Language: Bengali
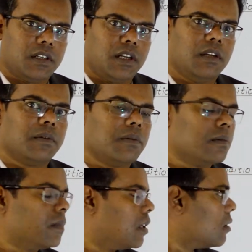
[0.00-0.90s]
এইভাবে
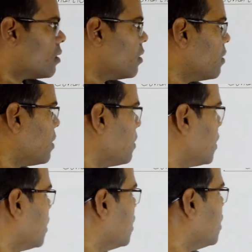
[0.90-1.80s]
আপনারা ইউজ করতে পারবেন
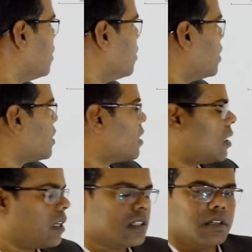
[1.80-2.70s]
তো আজকের
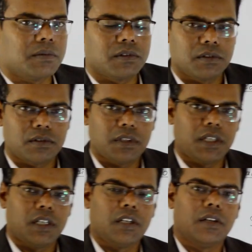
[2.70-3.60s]
ক্লাসটি এই পর্যন্তই
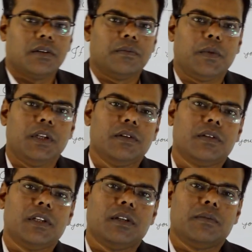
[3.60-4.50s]

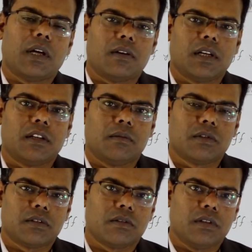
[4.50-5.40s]
ভিডিওটি ভালো লাগলে
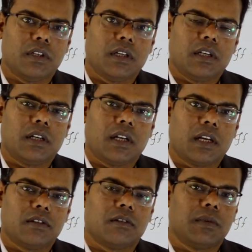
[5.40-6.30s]
অবশ্যই
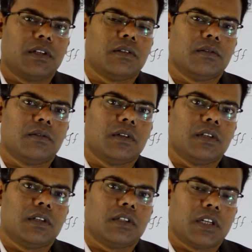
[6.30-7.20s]
লাইক কমেন্ট ও
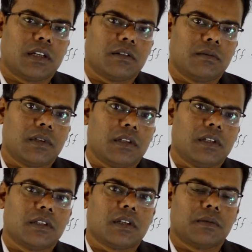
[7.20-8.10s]
শেয়ার করবেন
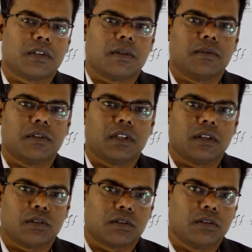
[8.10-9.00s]
সাবস্ক্রাইব করে
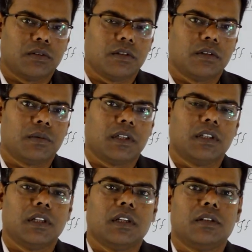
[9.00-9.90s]
থাকলে অসংখ্য ধন্যবাদ
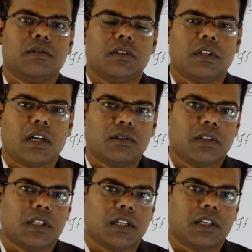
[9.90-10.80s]
যদি না
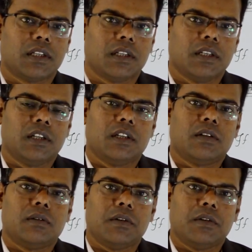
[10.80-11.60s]
করে থাকেন টু